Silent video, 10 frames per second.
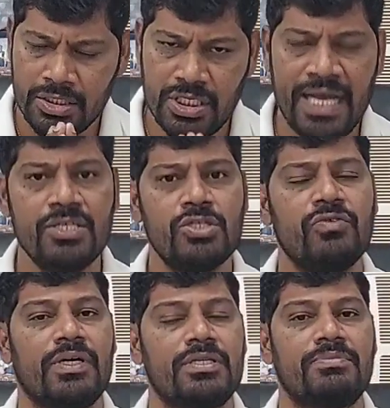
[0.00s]
ఛాయిస్ ఇస్
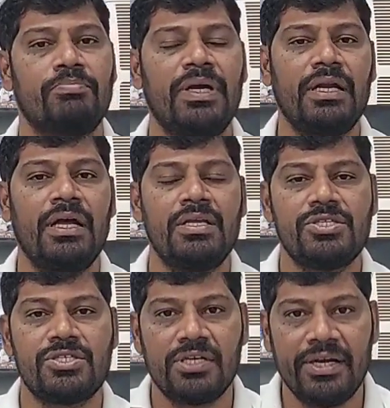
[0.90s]
ఇవర్స్ బట్
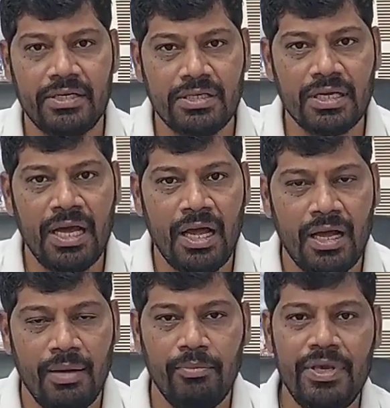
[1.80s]
స్ట్రిక్ట్గా
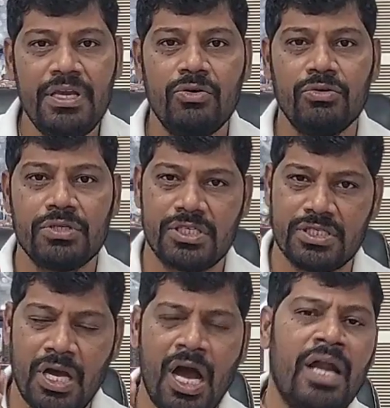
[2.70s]
మీకు
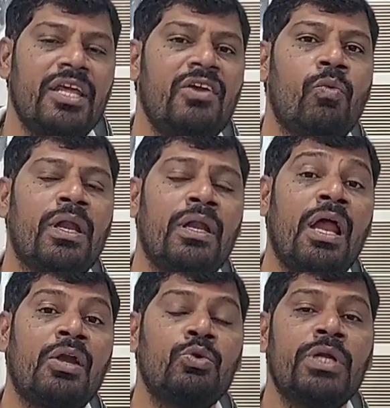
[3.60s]
స్టార్టింగ్ వన్
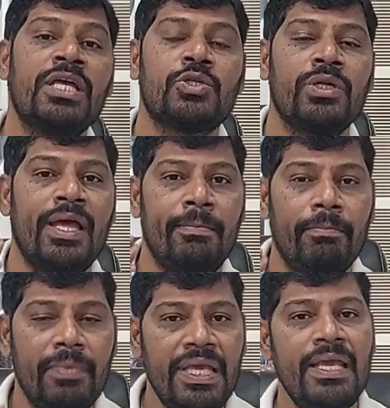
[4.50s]
ఆర్ టూ డేస్లోనే
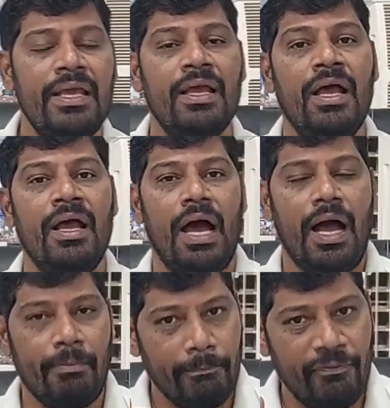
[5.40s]
మీ
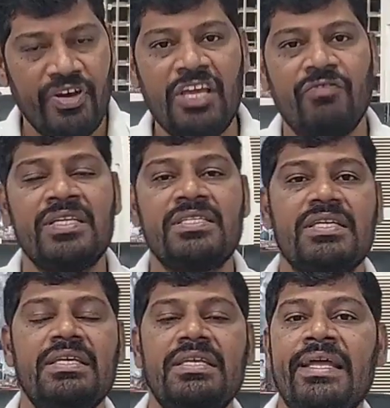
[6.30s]

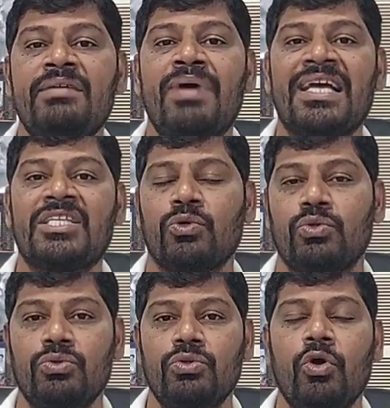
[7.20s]
ఫ్రీక్వెన్సీకి ఏది మ్యాచ్
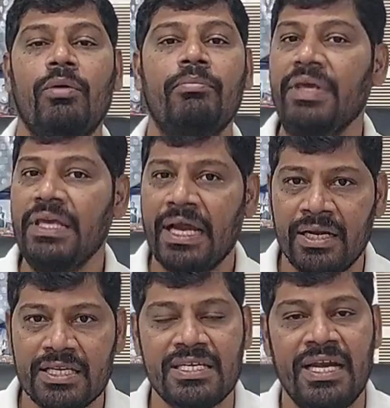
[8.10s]
అవుతుందో మీ
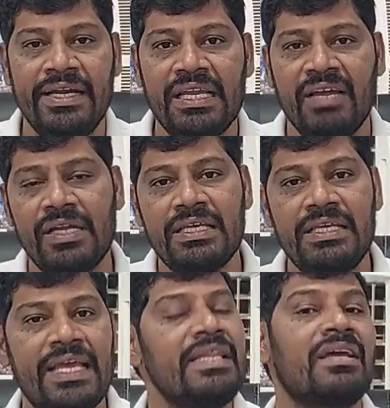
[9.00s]
అండర్స్టాండింగ్ లెవెల్కి
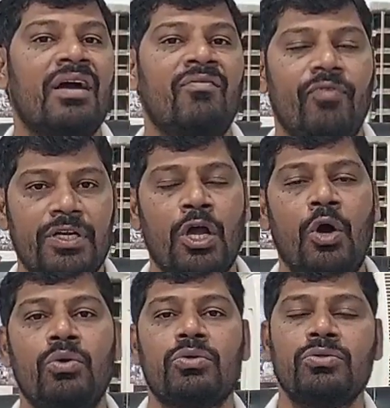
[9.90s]
ఏది కంఫర్ట్గా
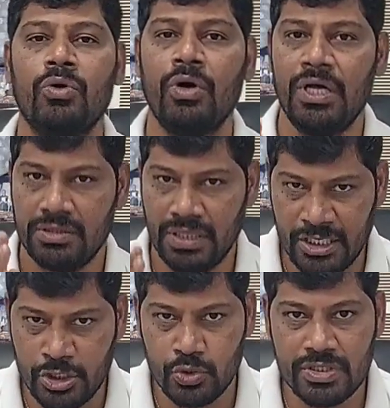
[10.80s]
ఉంటుందో
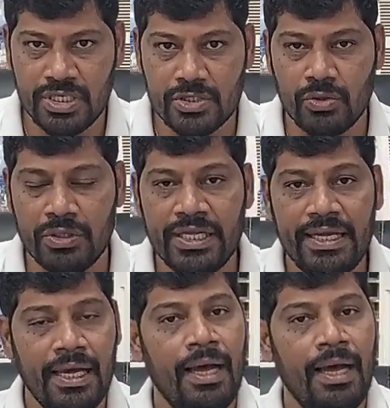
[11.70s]
దాన్ని చూస్ చేసుకోండి